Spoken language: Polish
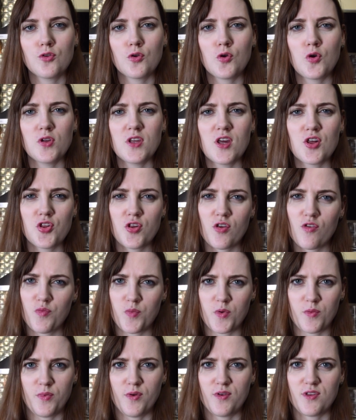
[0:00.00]
to koniecznie
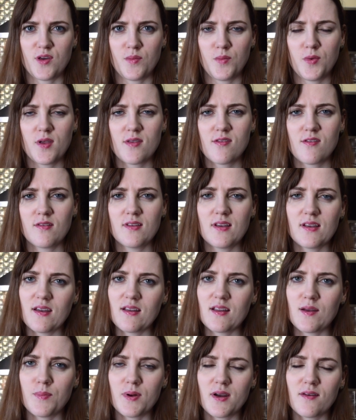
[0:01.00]
spróbujcie, bo jest to
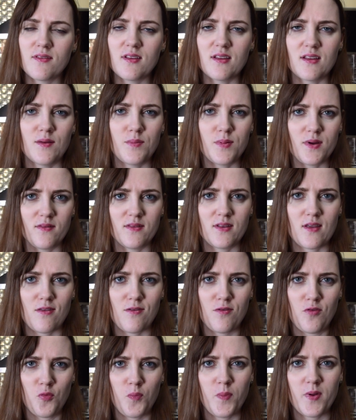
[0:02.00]
danie naprawdę, naprawdę
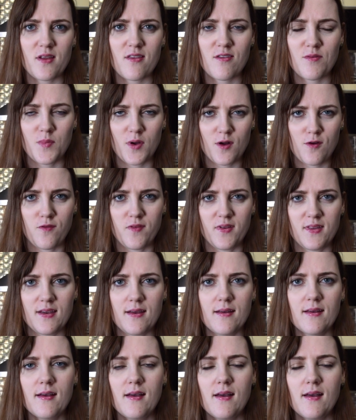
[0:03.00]
super smakowite.